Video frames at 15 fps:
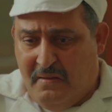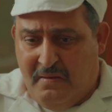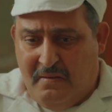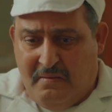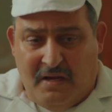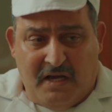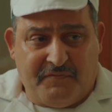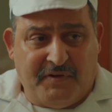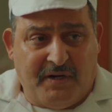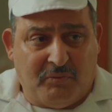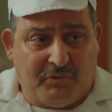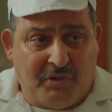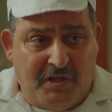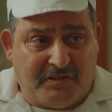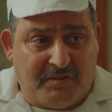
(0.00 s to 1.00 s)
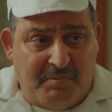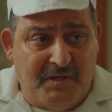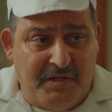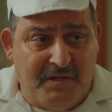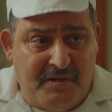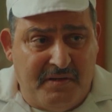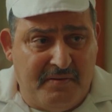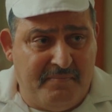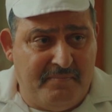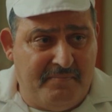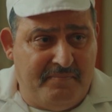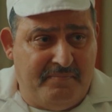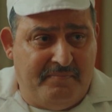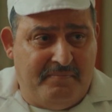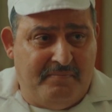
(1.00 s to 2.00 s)
عارفه لو طلعت من هنا
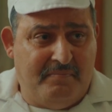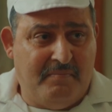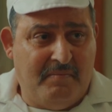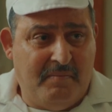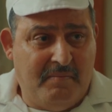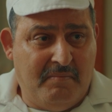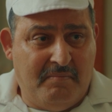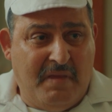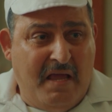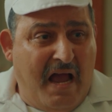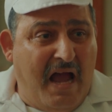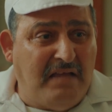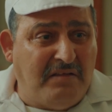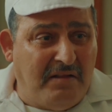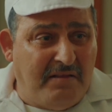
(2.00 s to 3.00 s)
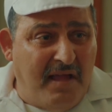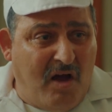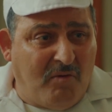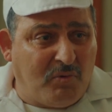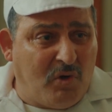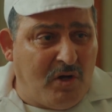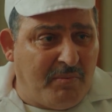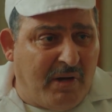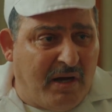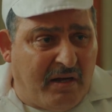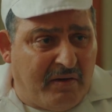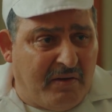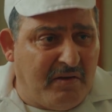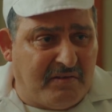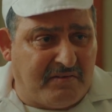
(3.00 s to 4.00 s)
عادل ده عمره هيبقى
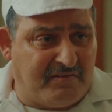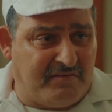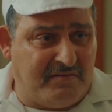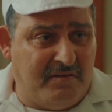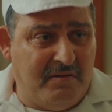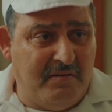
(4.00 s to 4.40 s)
خلاص